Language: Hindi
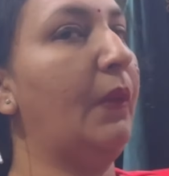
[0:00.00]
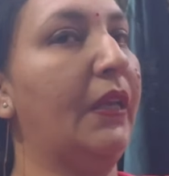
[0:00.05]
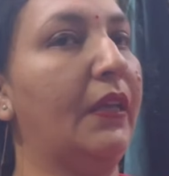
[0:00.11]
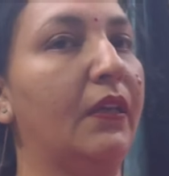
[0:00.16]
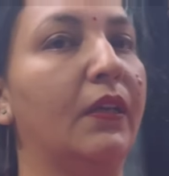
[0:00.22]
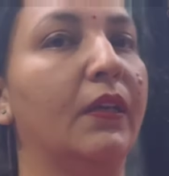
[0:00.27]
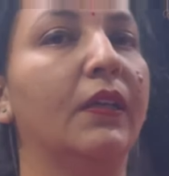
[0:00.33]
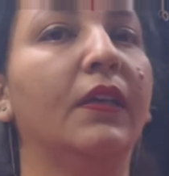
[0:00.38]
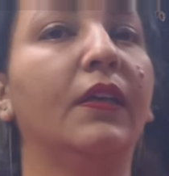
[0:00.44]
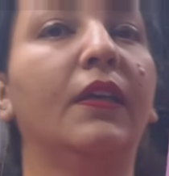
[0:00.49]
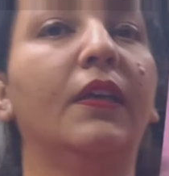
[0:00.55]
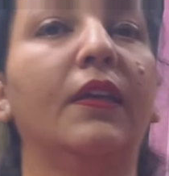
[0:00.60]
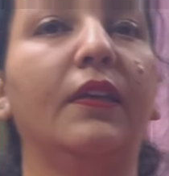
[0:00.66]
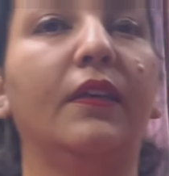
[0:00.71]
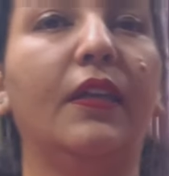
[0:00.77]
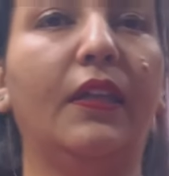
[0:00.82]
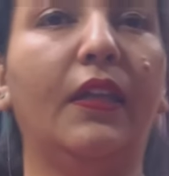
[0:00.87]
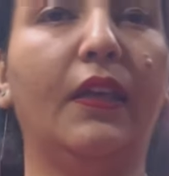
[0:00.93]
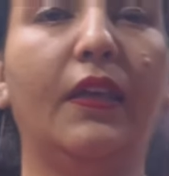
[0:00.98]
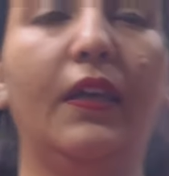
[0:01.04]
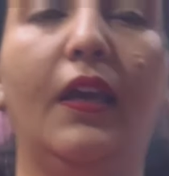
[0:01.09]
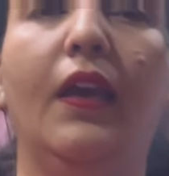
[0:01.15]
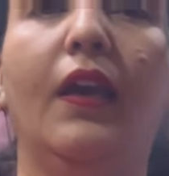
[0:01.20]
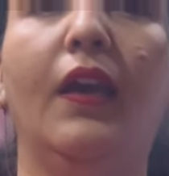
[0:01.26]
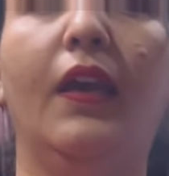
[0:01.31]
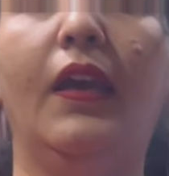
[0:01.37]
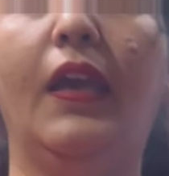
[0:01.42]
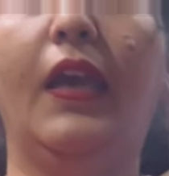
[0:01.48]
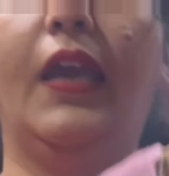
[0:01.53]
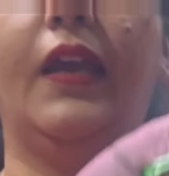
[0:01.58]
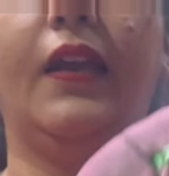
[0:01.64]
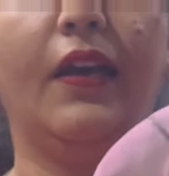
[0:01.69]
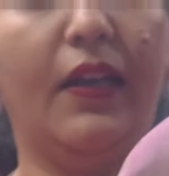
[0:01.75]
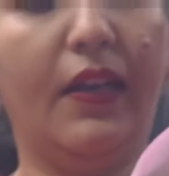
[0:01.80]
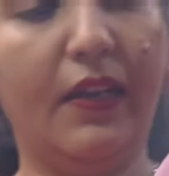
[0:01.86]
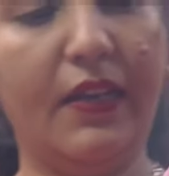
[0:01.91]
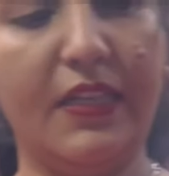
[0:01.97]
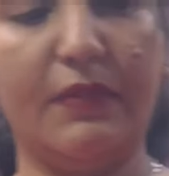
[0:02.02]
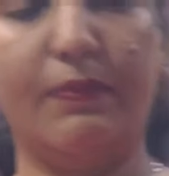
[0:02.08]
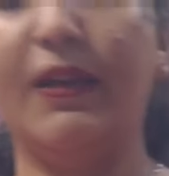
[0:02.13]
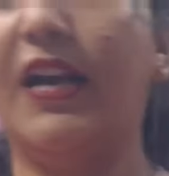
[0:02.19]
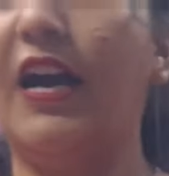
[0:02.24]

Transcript: पिंक ये देखिए okay. एक कलर इसमें